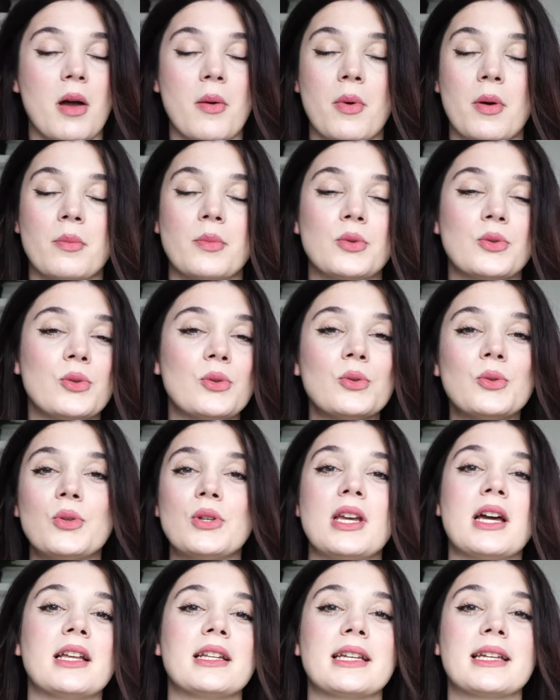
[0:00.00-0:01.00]
ama bütün
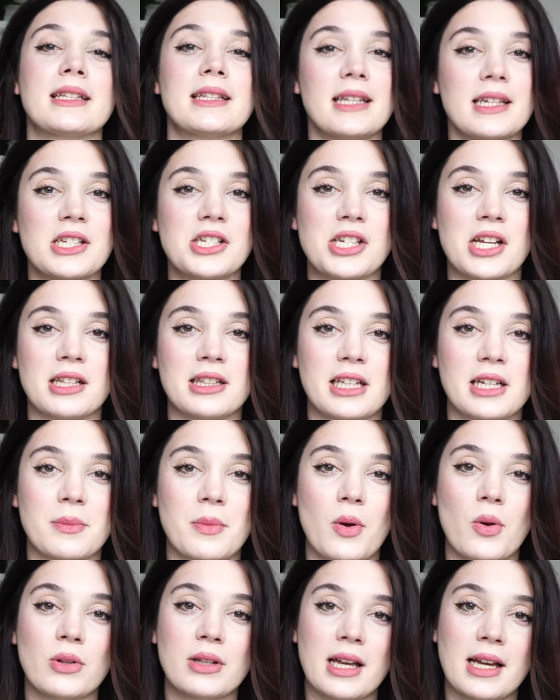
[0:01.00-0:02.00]
dünyadaki
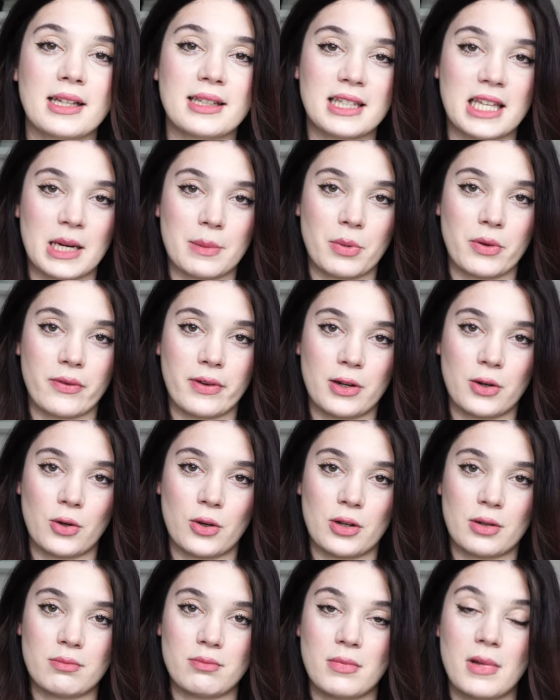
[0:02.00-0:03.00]
danışanlarıma online terapi
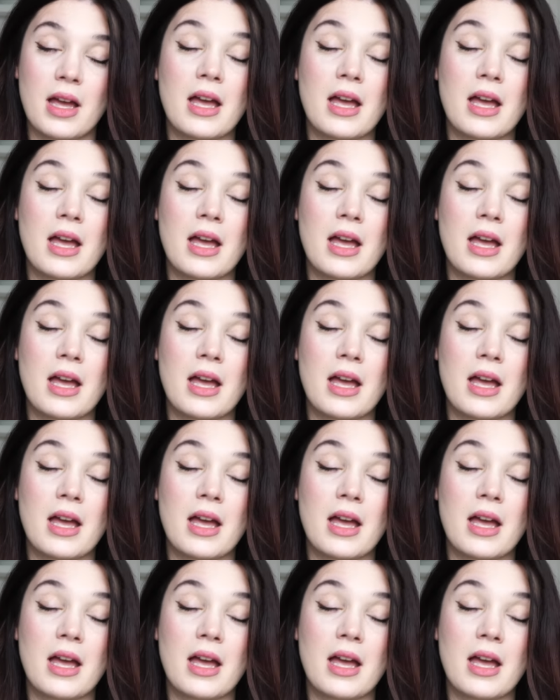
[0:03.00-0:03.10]
veriyorum.